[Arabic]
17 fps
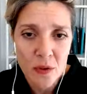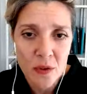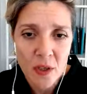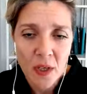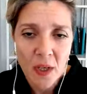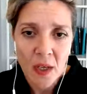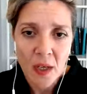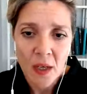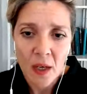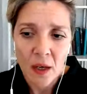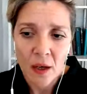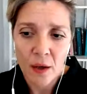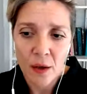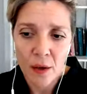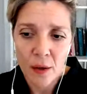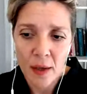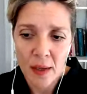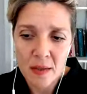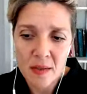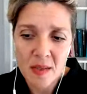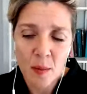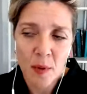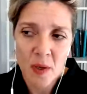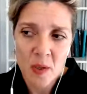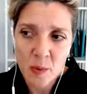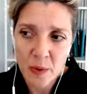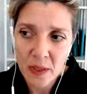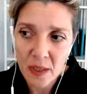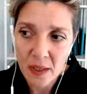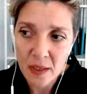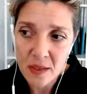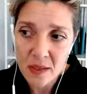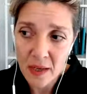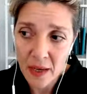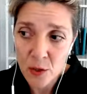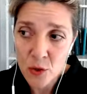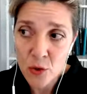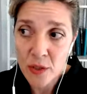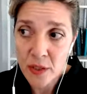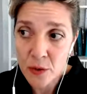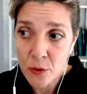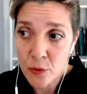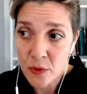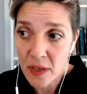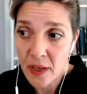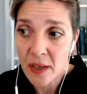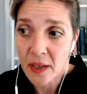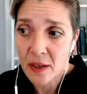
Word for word: اهتمام ملحوظ بالشأن السوري